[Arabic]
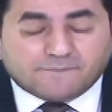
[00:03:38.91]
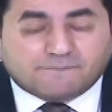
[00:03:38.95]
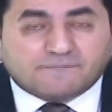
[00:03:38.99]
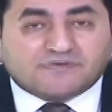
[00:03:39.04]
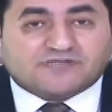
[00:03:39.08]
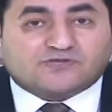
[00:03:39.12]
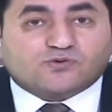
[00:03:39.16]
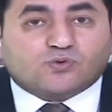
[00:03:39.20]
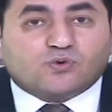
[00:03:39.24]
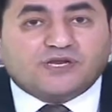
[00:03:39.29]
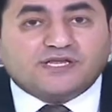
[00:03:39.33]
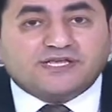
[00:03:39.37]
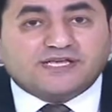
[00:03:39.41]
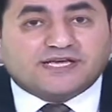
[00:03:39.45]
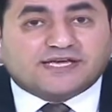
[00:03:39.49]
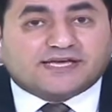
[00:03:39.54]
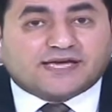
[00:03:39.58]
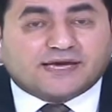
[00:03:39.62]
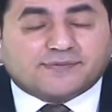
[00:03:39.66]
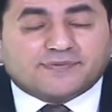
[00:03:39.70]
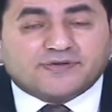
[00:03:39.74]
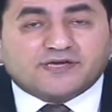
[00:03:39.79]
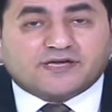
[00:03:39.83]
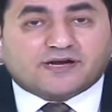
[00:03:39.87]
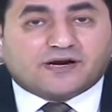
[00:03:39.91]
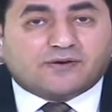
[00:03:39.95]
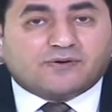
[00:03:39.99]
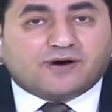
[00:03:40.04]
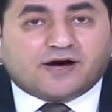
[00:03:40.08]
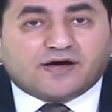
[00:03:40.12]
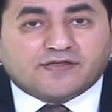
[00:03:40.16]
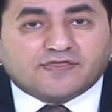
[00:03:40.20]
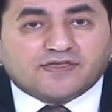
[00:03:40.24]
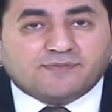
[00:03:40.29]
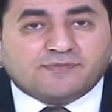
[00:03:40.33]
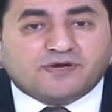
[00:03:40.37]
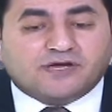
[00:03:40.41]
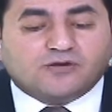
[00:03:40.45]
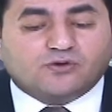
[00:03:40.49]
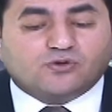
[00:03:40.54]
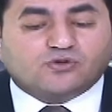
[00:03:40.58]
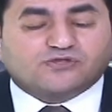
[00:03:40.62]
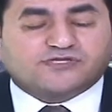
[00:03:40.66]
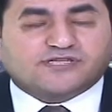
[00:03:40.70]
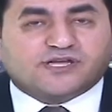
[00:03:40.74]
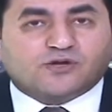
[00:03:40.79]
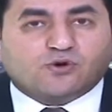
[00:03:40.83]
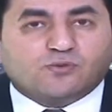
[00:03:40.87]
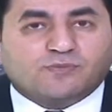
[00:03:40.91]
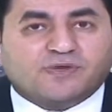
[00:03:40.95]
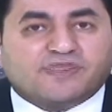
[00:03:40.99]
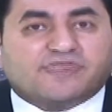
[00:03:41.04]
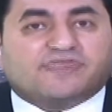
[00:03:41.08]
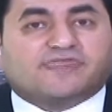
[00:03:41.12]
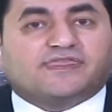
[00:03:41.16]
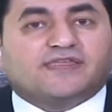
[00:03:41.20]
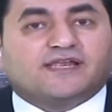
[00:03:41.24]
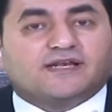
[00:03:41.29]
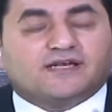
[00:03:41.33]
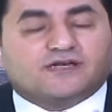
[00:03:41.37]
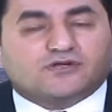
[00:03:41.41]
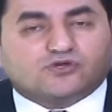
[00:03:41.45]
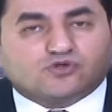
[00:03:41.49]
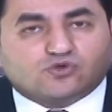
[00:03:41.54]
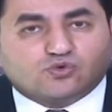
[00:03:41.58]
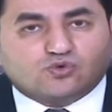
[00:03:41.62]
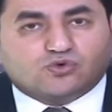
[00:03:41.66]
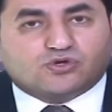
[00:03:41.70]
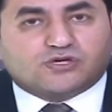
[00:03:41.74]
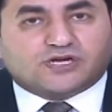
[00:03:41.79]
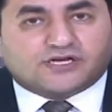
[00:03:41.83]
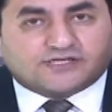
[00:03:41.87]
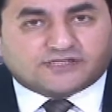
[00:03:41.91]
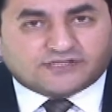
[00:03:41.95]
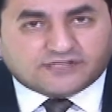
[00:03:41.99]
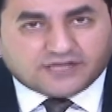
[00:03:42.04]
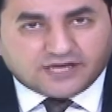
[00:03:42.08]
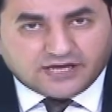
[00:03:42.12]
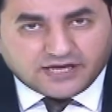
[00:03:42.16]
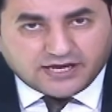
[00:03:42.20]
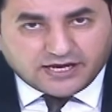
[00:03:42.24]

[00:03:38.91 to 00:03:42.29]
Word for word: مسؤوليه كبيره وعظيمه انه سيمثل صوره